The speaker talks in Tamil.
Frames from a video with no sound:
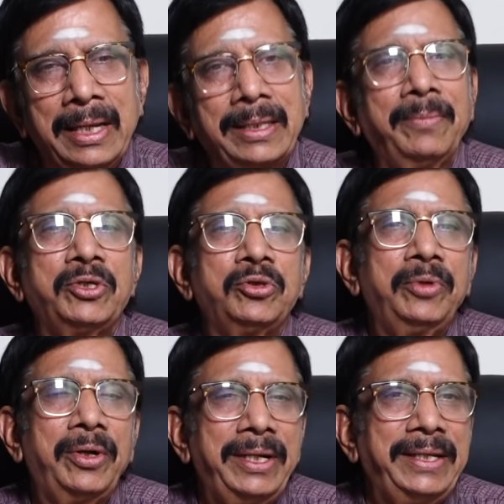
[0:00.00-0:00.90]
தமிழ்
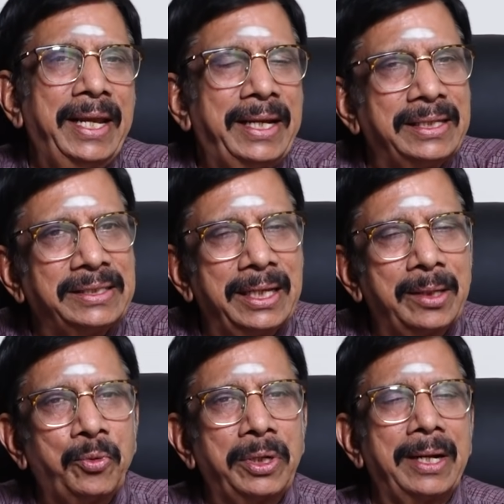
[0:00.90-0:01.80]
சினிமாவில் ஏகே
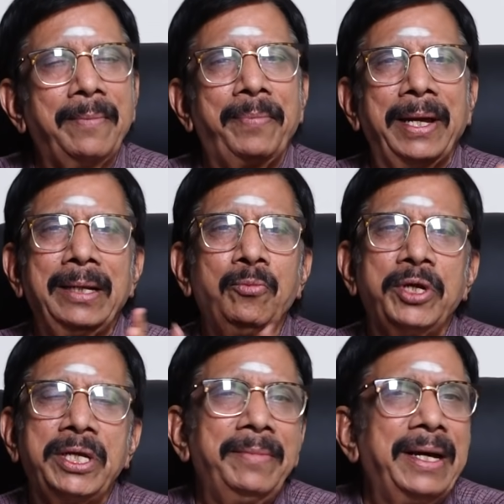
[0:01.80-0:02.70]
சேகர் போன்ற பல
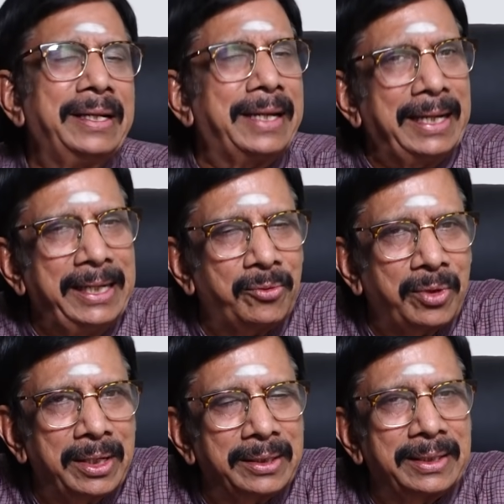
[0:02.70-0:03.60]
முக்கியமான கலை
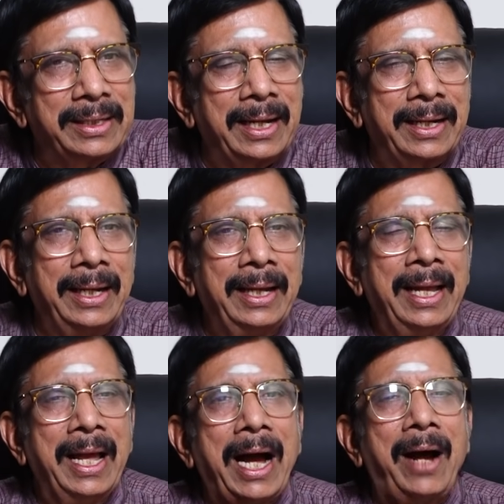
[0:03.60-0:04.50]
இயக்குனர் இருந்திருக்காங்க
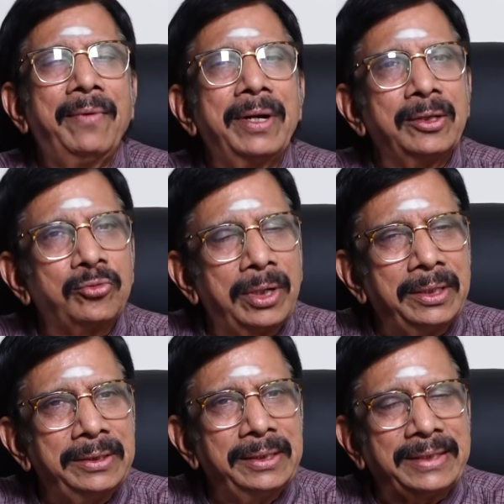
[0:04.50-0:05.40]
அவங்கள
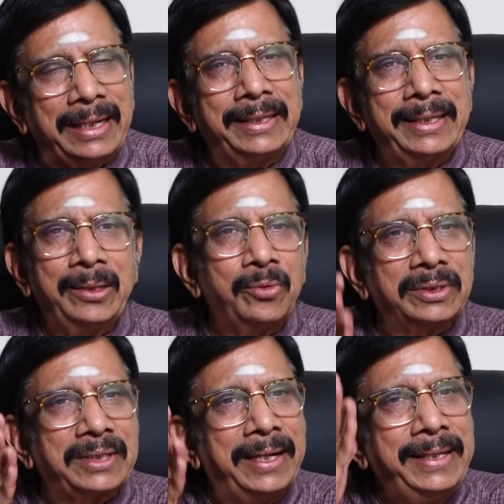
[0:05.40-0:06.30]
தொடர்ந்து தனக்கென ஒரு
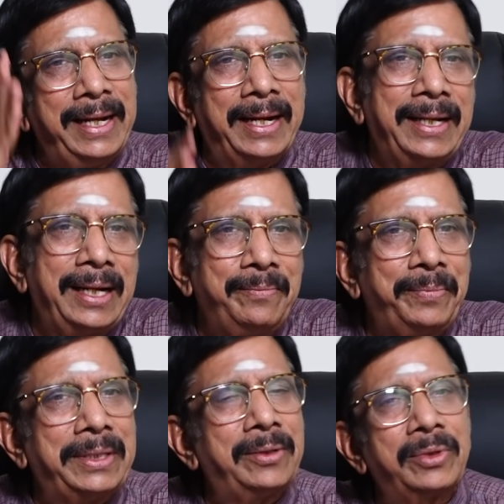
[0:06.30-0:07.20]
தனி அடையாளம்
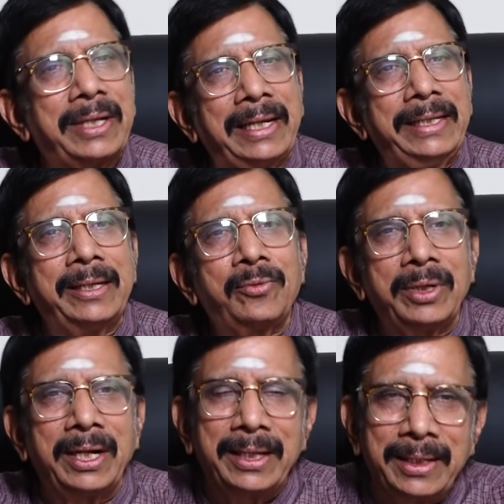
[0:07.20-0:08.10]
பெற்ற ஒரு கலை
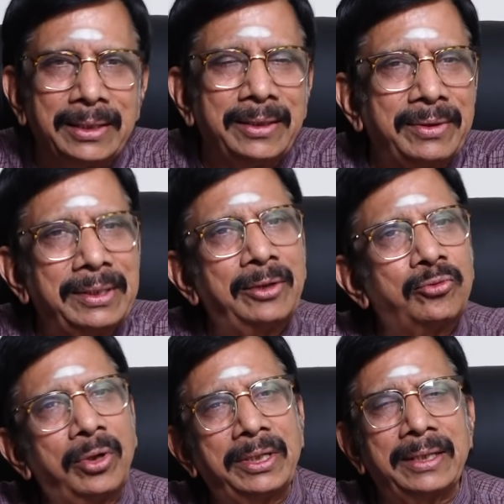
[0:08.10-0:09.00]
இயக்குனராக இருந்தவர் தான்
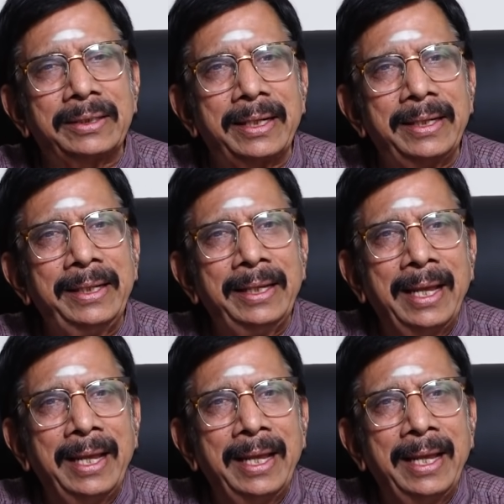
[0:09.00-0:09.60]
தோட்டா தரணி